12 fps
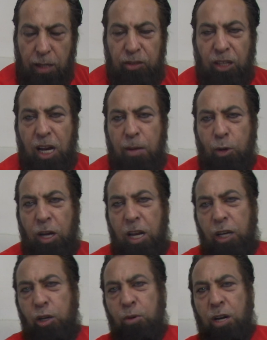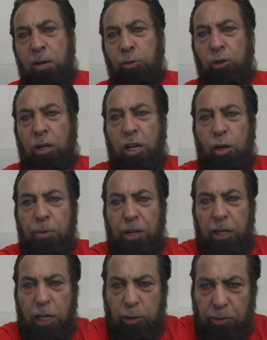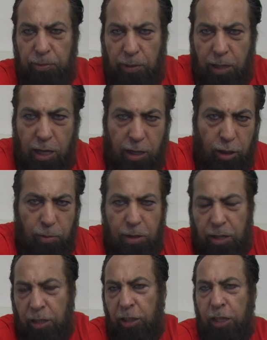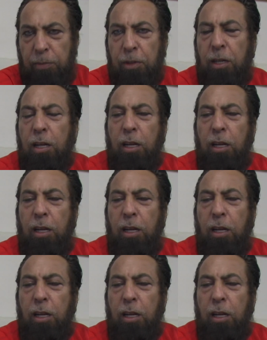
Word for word: السلام عليكم ورحمة الله وبركاته بسم الله الرحمن الرحيم